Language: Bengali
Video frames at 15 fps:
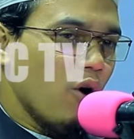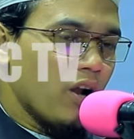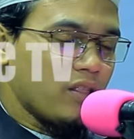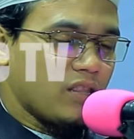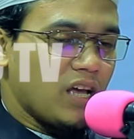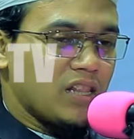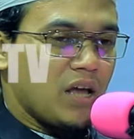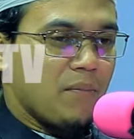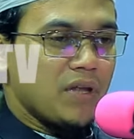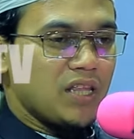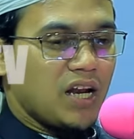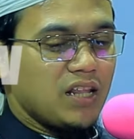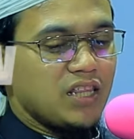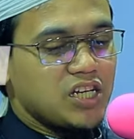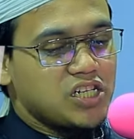অর্থাৎ
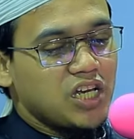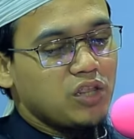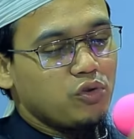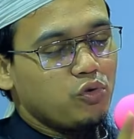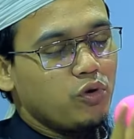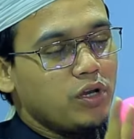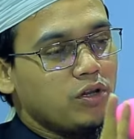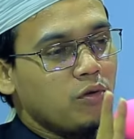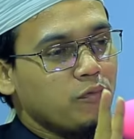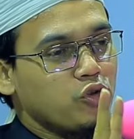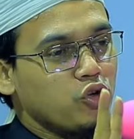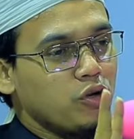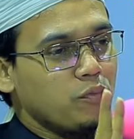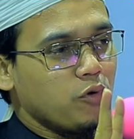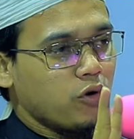আমাদের দেশে দুই
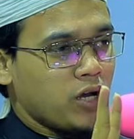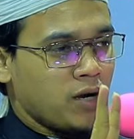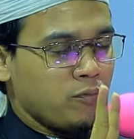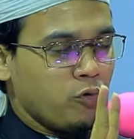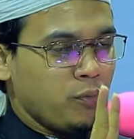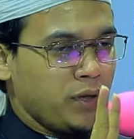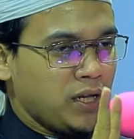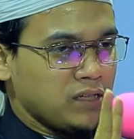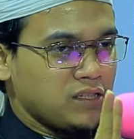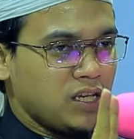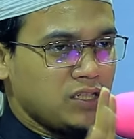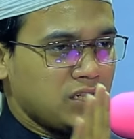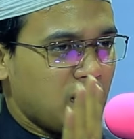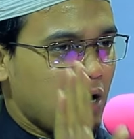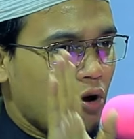দুই প্রকার মুমিন আছে
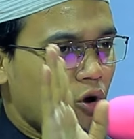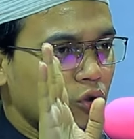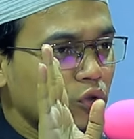যারা